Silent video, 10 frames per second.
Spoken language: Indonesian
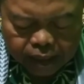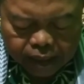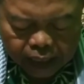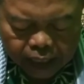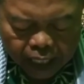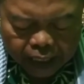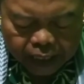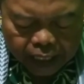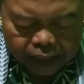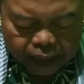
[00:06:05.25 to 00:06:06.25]
jika
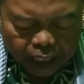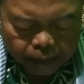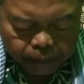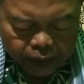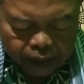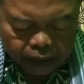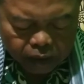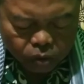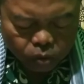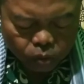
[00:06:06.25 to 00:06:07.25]
yang diambil
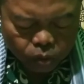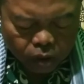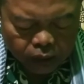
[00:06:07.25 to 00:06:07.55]
itu